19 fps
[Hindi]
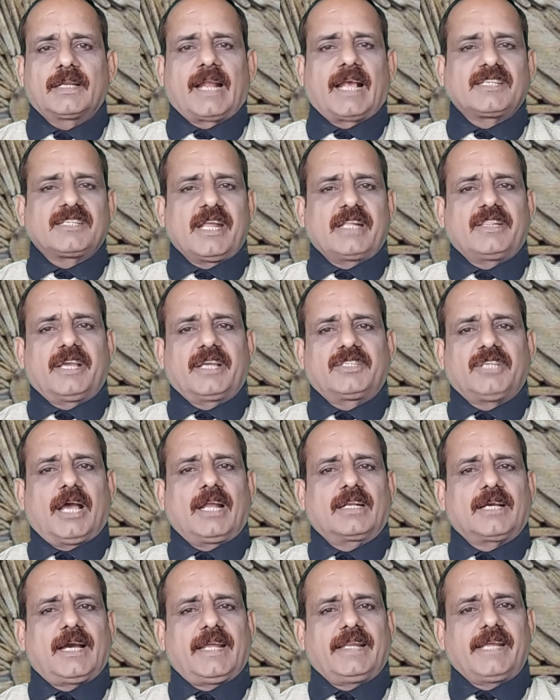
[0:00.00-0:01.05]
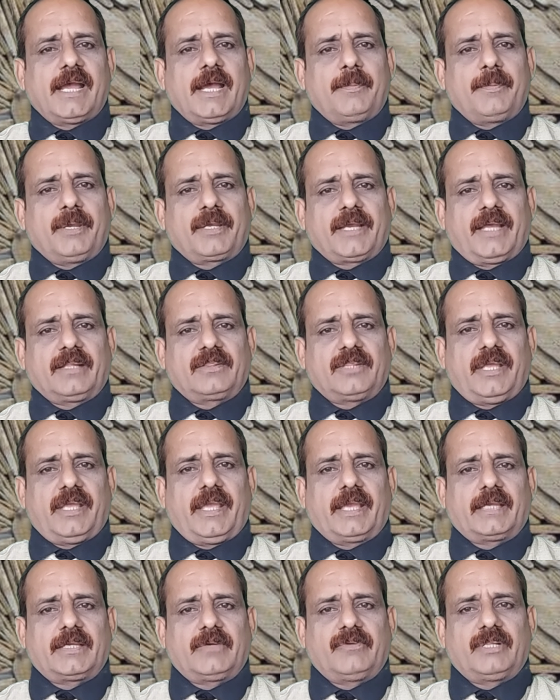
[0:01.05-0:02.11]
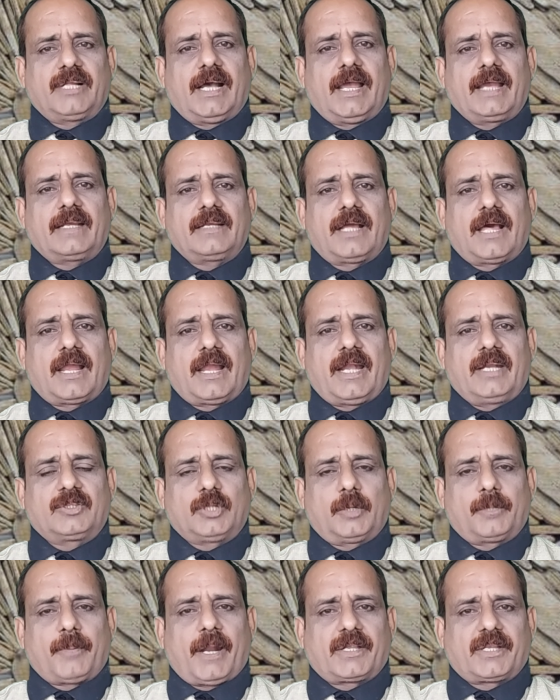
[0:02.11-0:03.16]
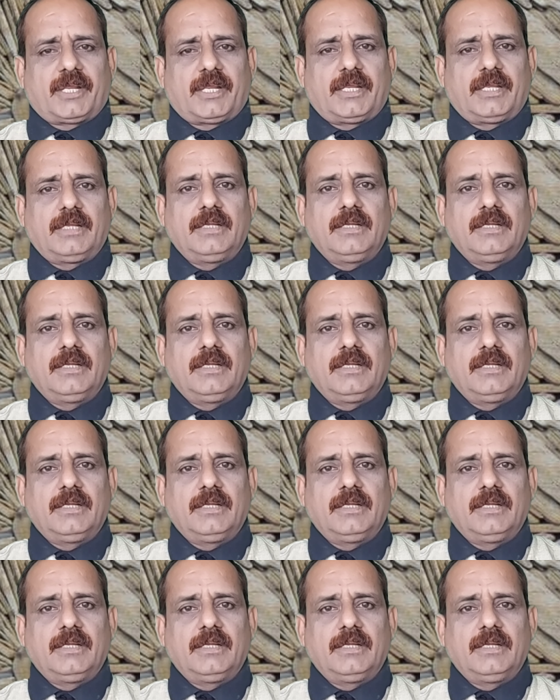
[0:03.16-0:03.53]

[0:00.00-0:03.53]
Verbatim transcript: राजनीतिक जानकार यह भी कहते हैं कि विधायक नारायण त्रिपाठी